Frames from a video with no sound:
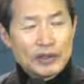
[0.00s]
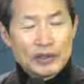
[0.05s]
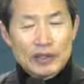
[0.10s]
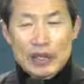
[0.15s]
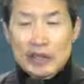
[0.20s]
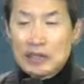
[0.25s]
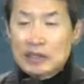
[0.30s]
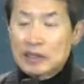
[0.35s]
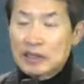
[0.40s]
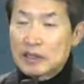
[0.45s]

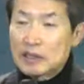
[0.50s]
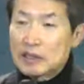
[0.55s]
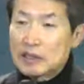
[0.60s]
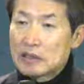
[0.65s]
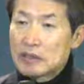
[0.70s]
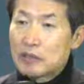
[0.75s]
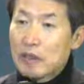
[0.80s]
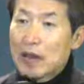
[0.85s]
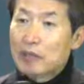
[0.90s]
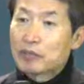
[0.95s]

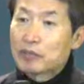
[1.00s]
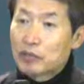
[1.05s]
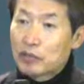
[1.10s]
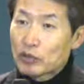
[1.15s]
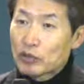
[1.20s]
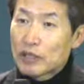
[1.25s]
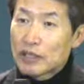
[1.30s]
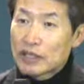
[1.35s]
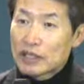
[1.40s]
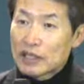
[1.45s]
안식일에는
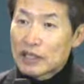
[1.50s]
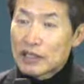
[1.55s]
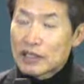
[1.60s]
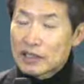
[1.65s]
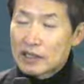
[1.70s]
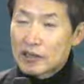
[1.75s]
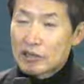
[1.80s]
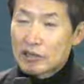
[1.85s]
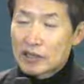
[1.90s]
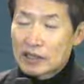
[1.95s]
밥도 하지
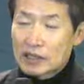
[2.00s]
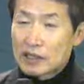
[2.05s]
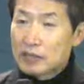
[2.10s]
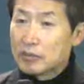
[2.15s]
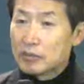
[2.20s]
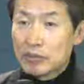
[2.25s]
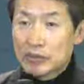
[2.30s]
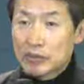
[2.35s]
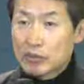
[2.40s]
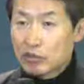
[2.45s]
않습니다.
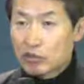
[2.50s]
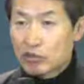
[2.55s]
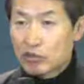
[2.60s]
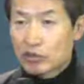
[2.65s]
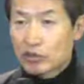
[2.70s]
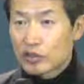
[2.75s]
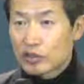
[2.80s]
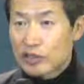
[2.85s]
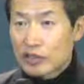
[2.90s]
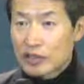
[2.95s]
음식
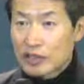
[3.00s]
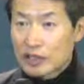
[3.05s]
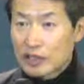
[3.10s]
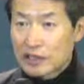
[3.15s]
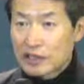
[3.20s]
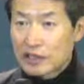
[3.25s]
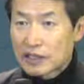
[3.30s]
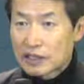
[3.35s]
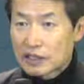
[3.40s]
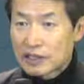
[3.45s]
취사를
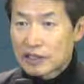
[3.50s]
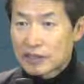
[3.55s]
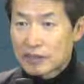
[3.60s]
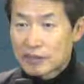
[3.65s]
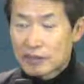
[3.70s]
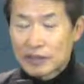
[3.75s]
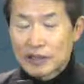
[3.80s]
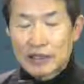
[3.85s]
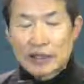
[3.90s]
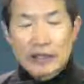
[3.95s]
하지
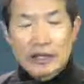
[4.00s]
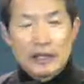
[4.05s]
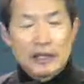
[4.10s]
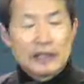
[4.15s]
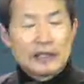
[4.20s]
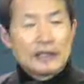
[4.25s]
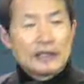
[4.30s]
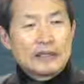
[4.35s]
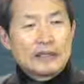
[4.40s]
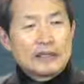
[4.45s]
않습니다.
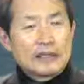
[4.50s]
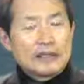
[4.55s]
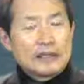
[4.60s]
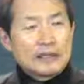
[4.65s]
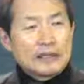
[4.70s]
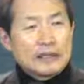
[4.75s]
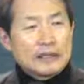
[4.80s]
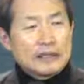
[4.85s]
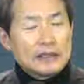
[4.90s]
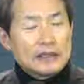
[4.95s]

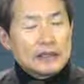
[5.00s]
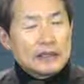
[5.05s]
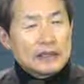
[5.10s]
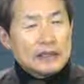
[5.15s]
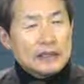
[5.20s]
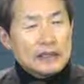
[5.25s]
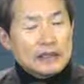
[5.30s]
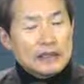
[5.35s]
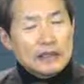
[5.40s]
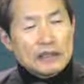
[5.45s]

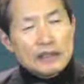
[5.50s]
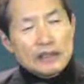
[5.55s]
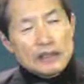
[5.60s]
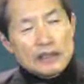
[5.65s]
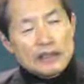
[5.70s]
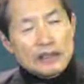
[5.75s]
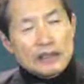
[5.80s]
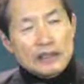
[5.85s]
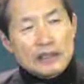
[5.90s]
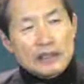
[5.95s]
어, 근데
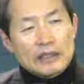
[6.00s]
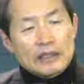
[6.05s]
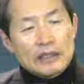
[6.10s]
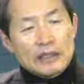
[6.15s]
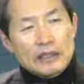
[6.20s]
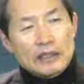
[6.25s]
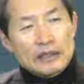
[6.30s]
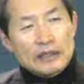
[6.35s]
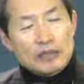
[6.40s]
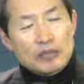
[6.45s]
이제
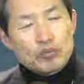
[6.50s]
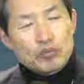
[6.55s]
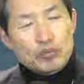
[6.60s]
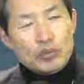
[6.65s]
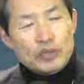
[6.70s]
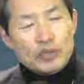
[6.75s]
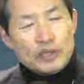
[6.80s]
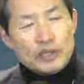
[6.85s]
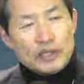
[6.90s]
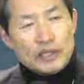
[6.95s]
그런
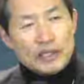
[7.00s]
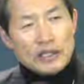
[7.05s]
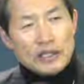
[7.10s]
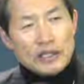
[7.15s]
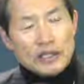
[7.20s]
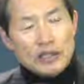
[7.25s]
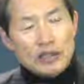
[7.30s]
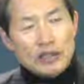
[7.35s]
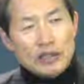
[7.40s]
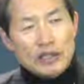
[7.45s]

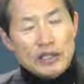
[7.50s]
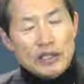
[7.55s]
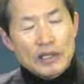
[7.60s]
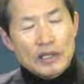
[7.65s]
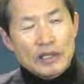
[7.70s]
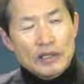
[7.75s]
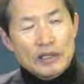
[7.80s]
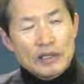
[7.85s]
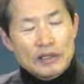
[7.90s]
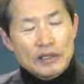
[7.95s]

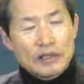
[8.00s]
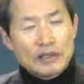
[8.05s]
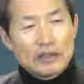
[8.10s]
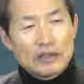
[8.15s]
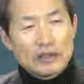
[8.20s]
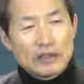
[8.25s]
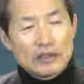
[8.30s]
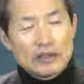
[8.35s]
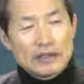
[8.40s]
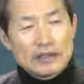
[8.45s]
문자대로의
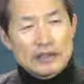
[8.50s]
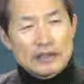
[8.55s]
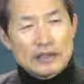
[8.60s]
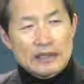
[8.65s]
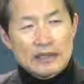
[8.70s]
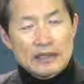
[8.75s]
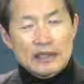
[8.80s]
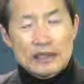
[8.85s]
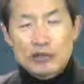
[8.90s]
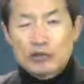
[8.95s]
그런 거는
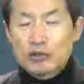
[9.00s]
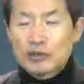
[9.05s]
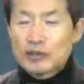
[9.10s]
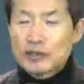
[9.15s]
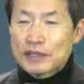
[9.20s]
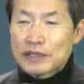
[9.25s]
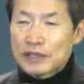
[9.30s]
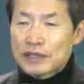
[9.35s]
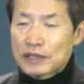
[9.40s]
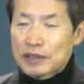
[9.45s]
예수
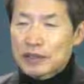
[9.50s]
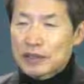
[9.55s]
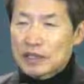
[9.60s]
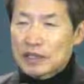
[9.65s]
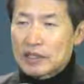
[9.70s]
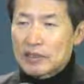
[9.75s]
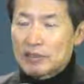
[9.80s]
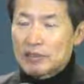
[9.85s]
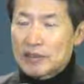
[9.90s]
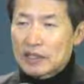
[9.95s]

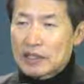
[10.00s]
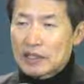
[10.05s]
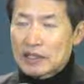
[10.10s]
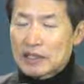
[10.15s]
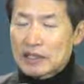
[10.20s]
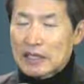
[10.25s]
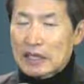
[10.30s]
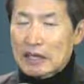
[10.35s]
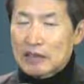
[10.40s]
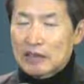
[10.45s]
그리스도의 십자가
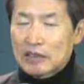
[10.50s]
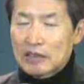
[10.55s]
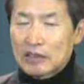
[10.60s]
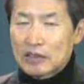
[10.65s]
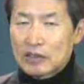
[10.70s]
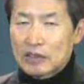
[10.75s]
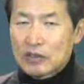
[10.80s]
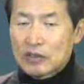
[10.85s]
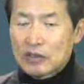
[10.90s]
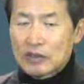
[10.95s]

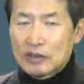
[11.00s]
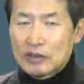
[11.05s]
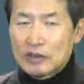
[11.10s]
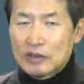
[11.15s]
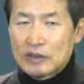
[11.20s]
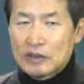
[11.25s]
사건으로